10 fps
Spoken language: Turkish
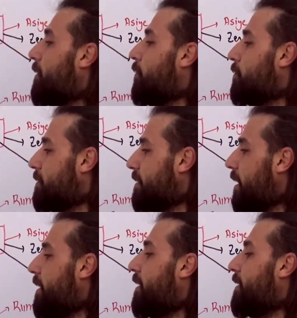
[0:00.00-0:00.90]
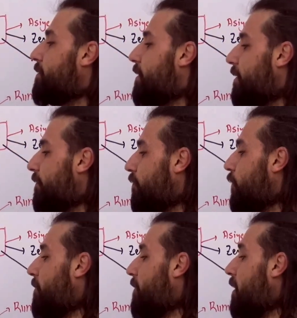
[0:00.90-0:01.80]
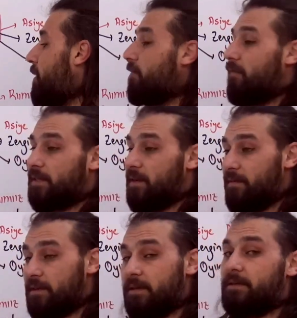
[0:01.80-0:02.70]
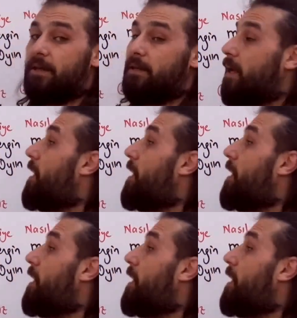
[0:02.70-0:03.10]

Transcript: bekliyoruz kaynana ciğeri. Vur emri vatan vatan diye